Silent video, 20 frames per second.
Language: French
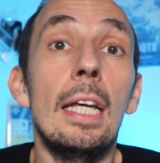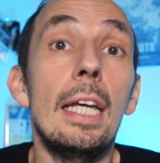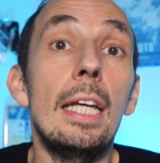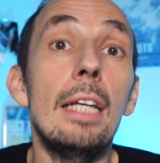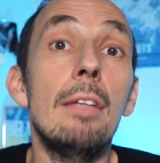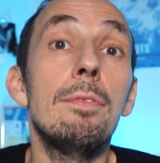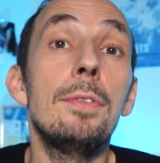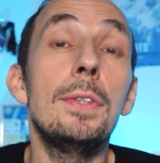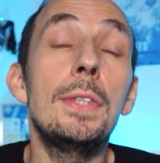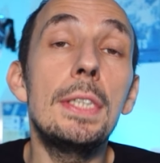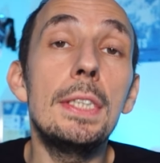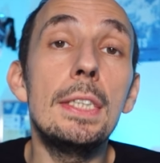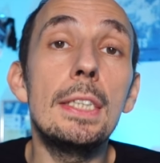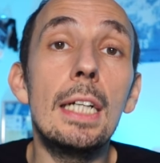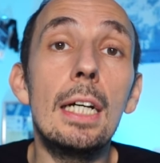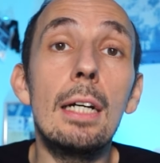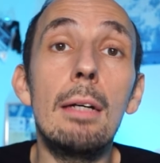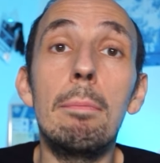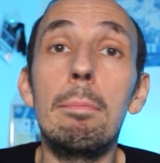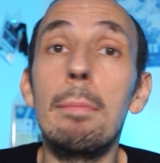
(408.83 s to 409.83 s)
Et
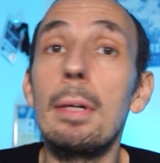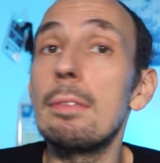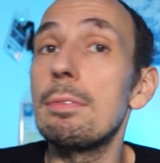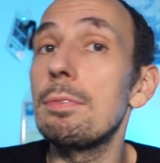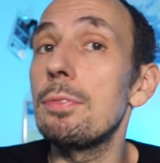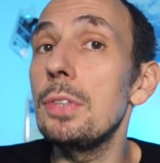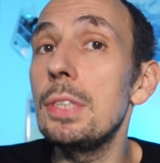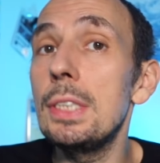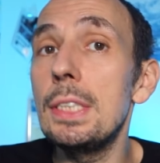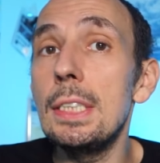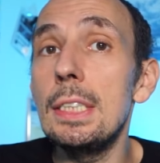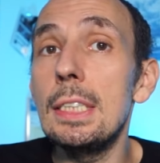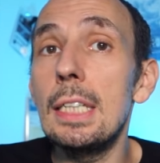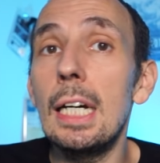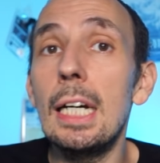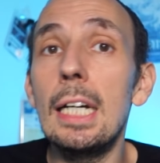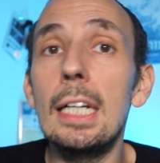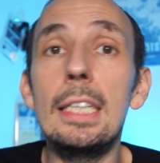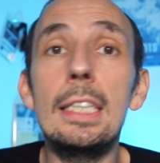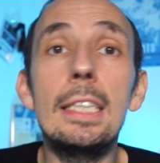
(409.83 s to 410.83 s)
Vitinha, bah,
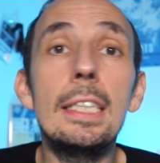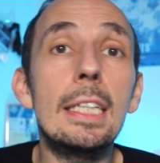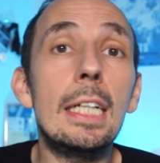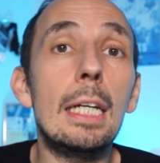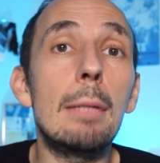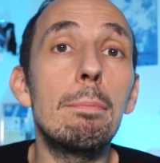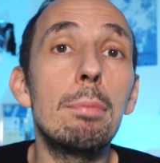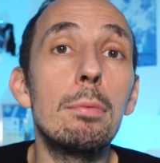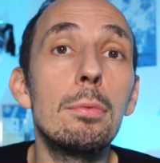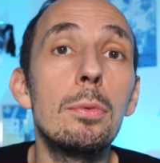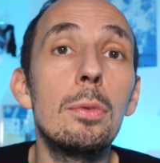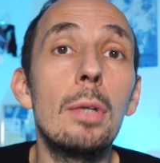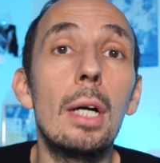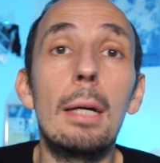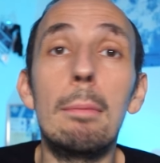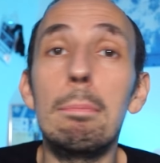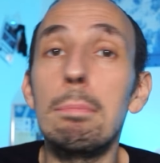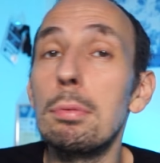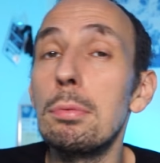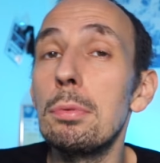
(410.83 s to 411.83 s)
Vitinha, il répond
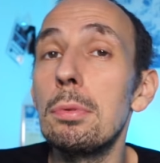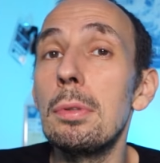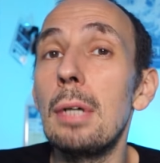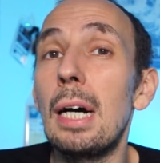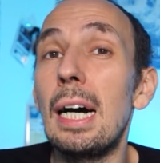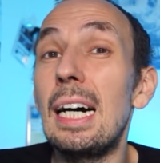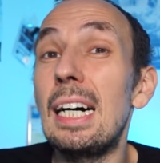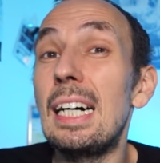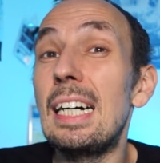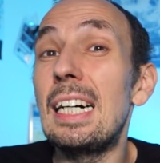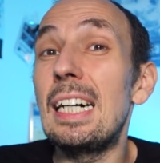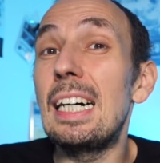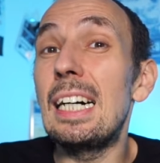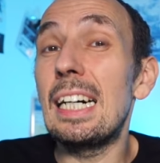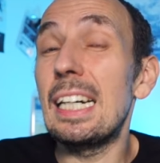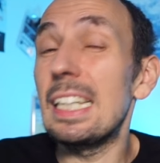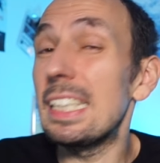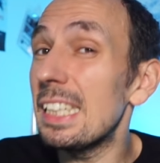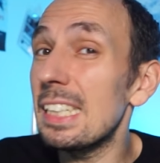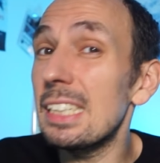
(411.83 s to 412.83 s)
un peu
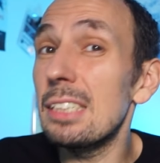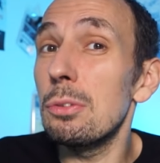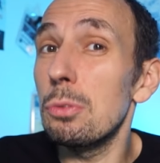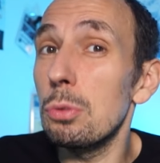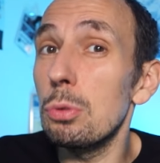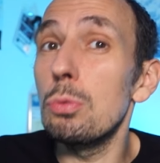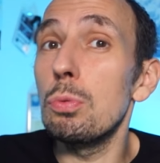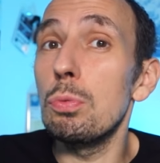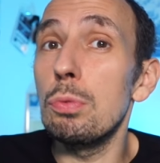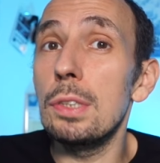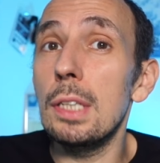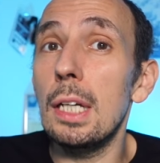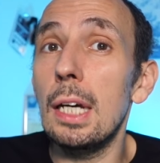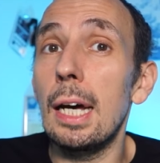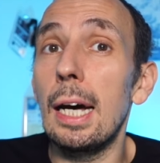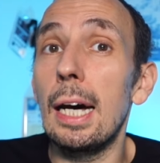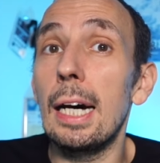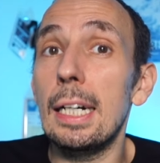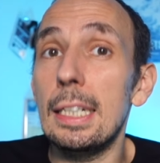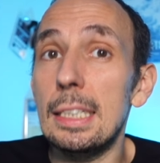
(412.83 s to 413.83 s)
à rien de tout
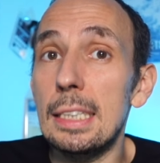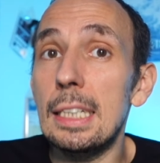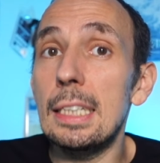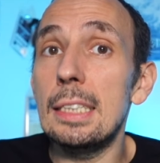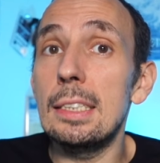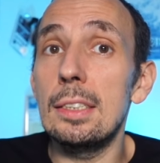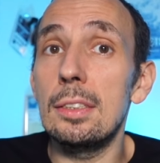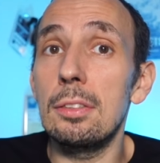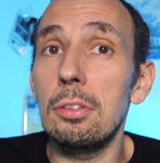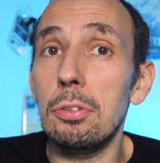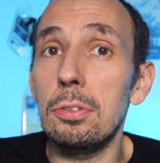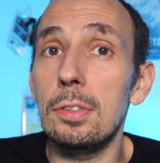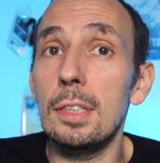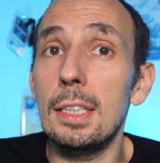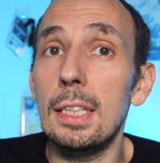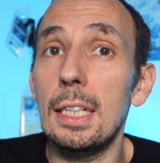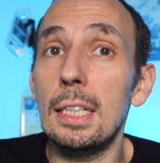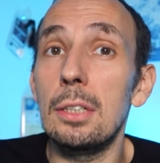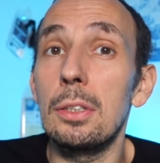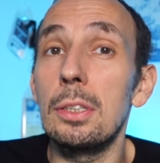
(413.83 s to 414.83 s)
ça, à rien des autres
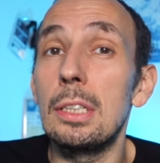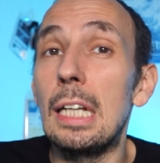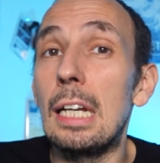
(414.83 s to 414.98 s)
attaquants.